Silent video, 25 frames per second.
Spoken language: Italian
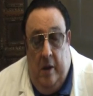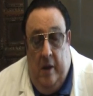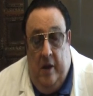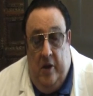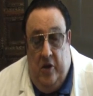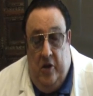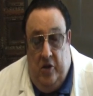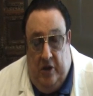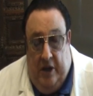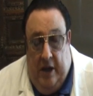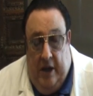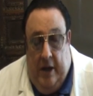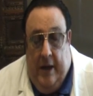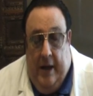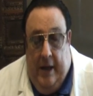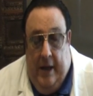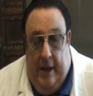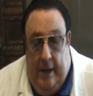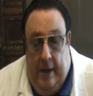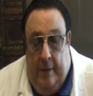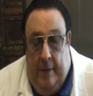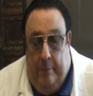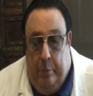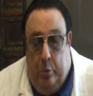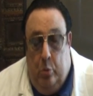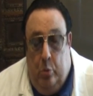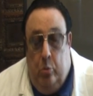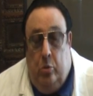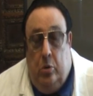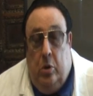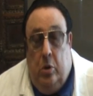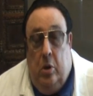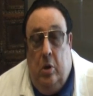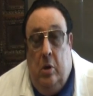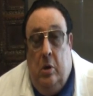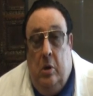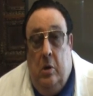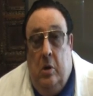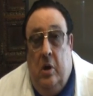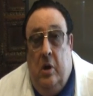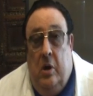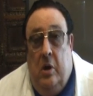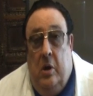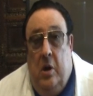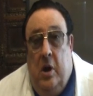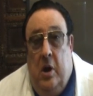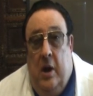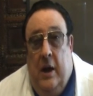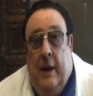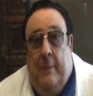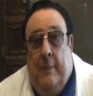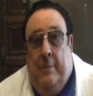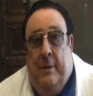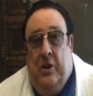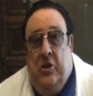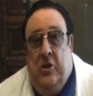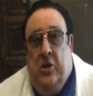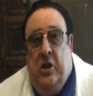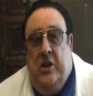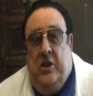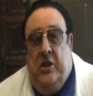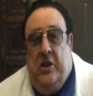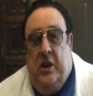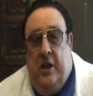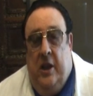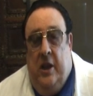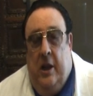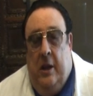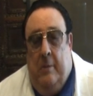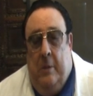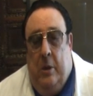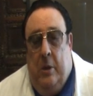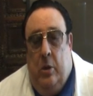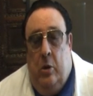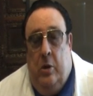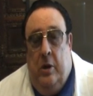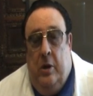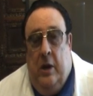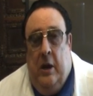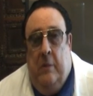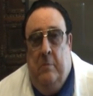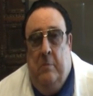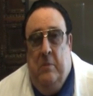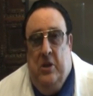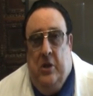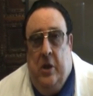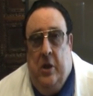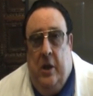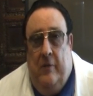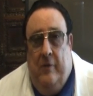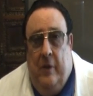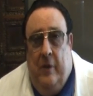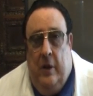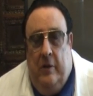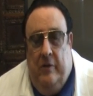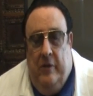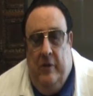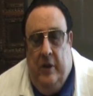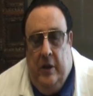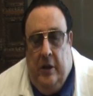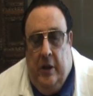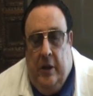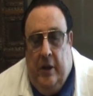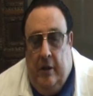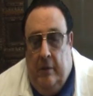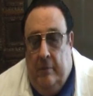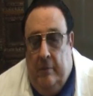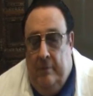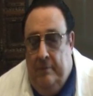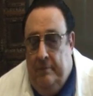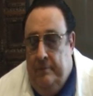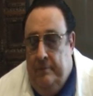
sarà appunto la presenza della Madonna che mi salva la vita.